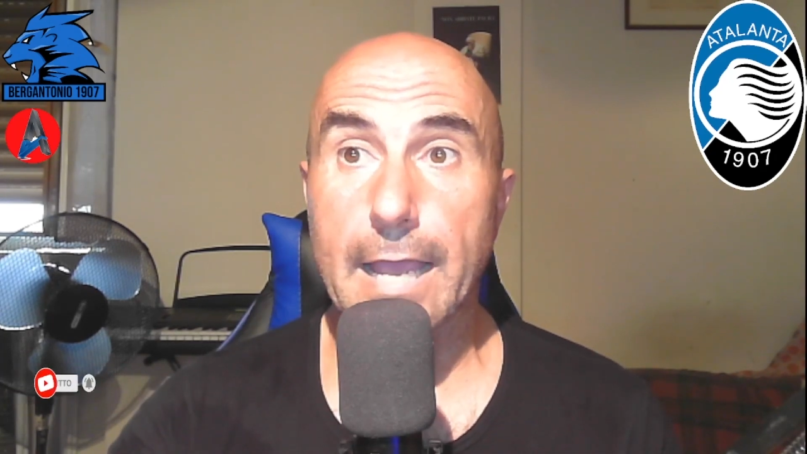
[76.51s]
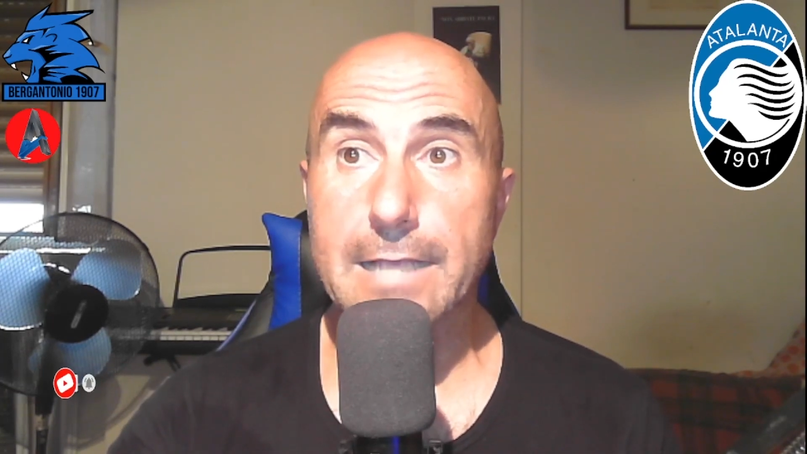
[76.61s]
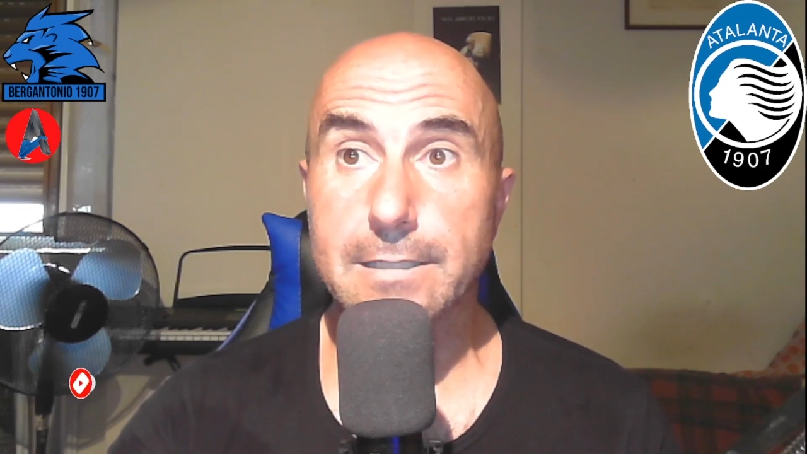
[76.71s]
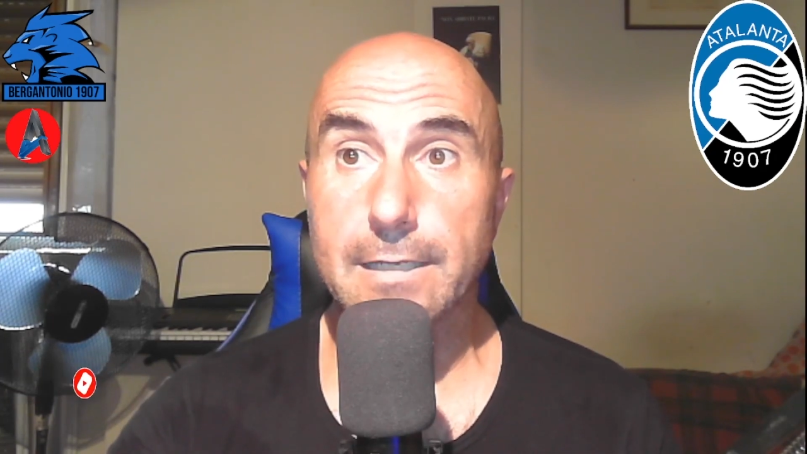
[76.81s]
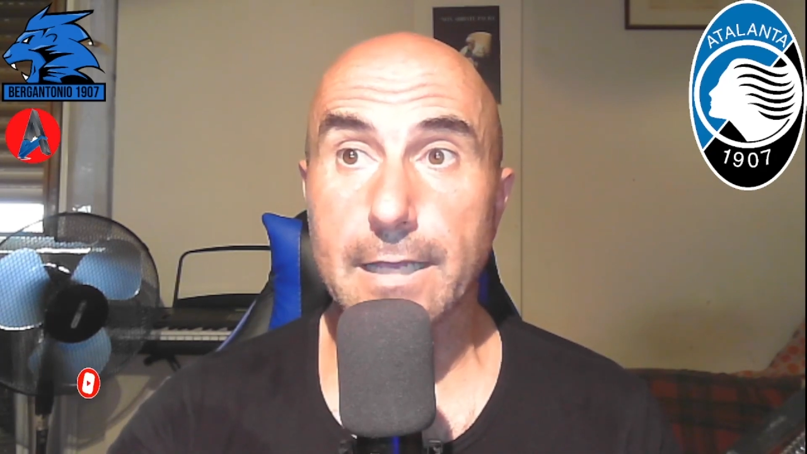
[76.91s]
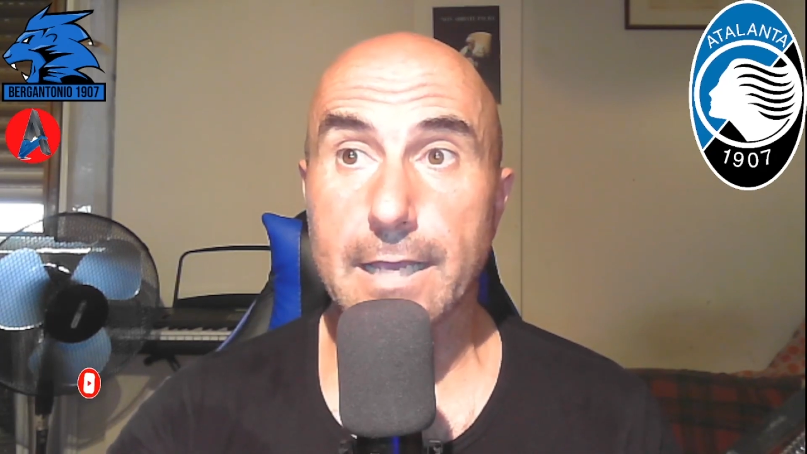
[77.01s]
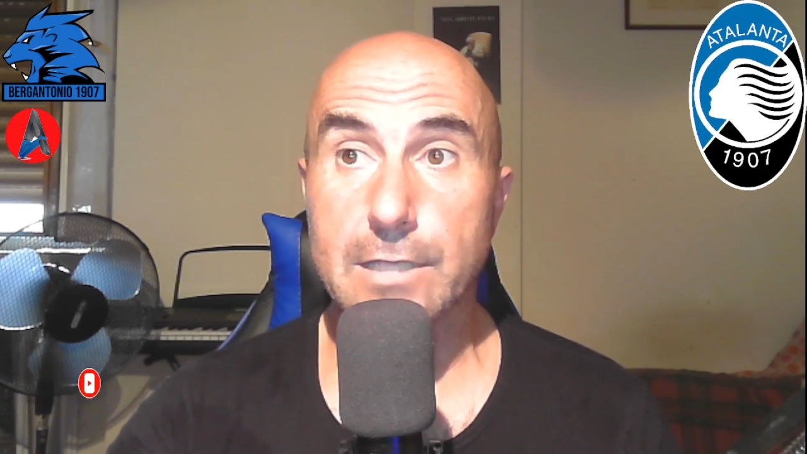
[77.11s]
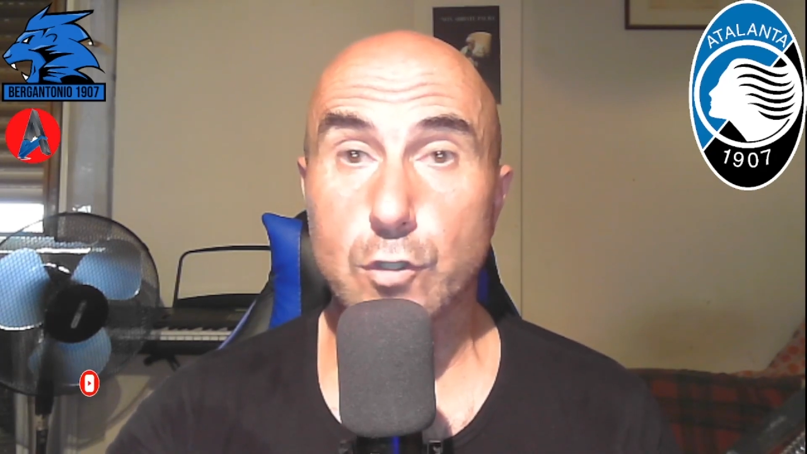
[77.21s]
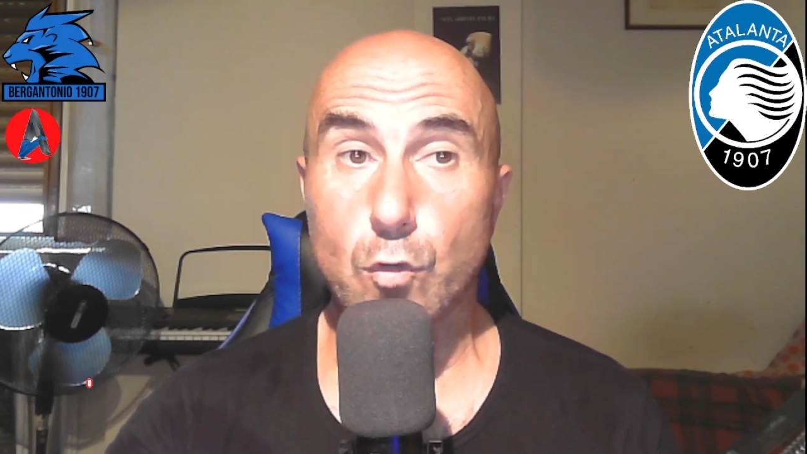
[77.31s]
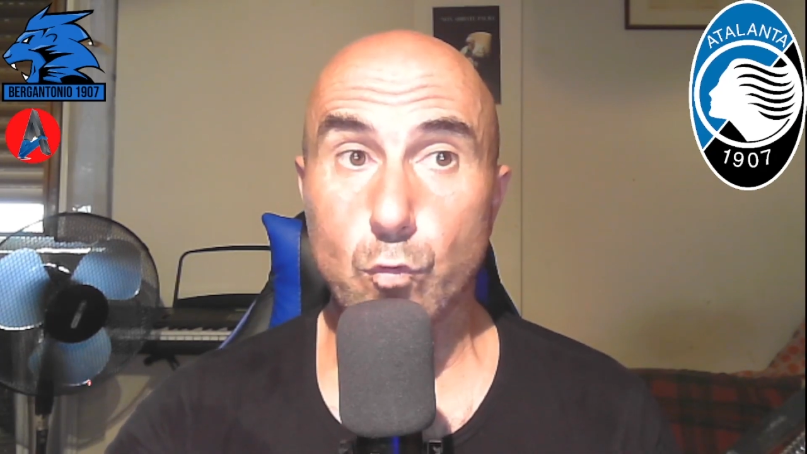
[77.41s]
essere
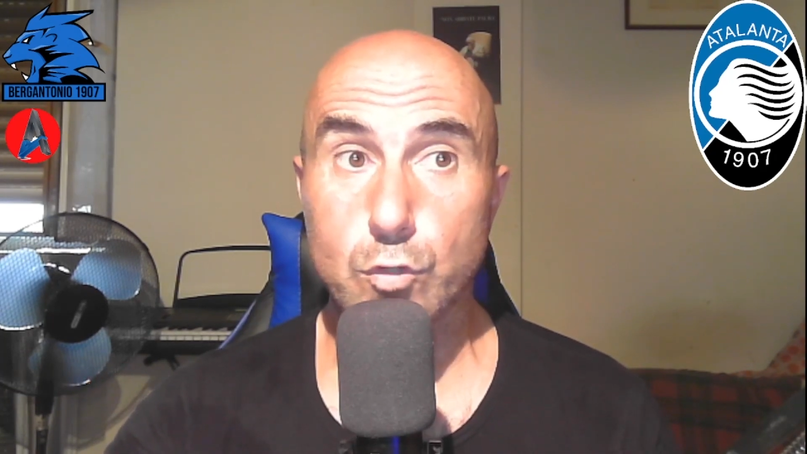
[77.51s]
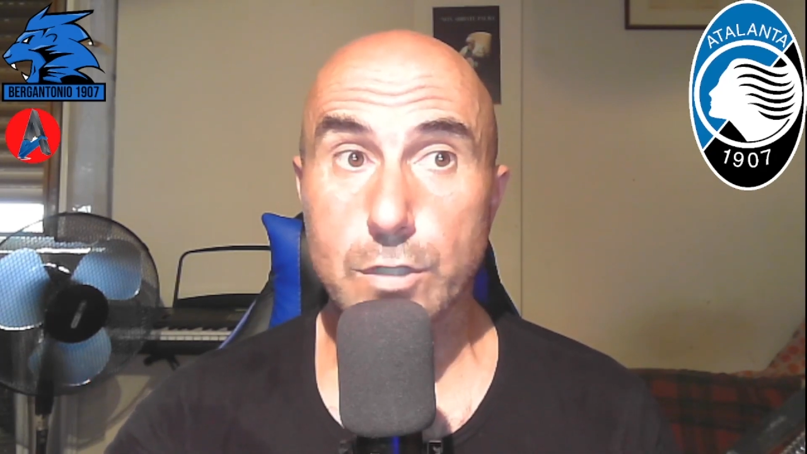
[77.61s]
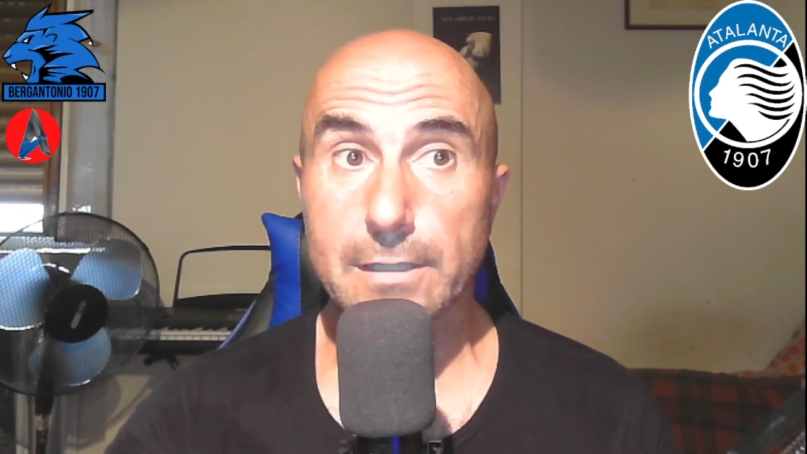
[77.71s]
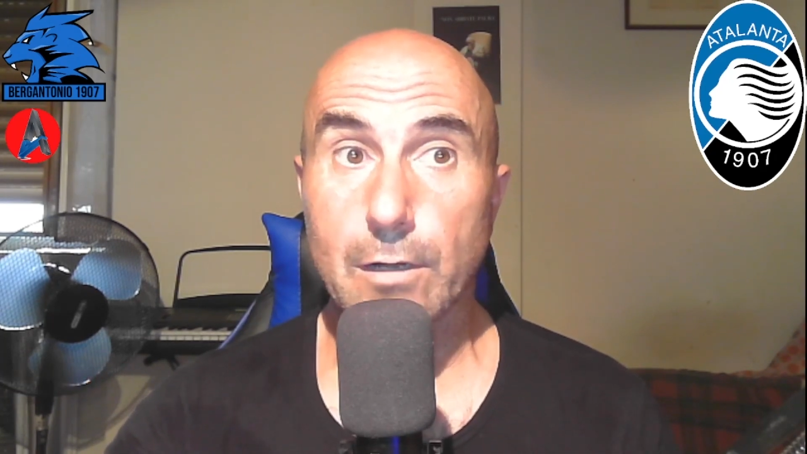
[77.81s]
esclusa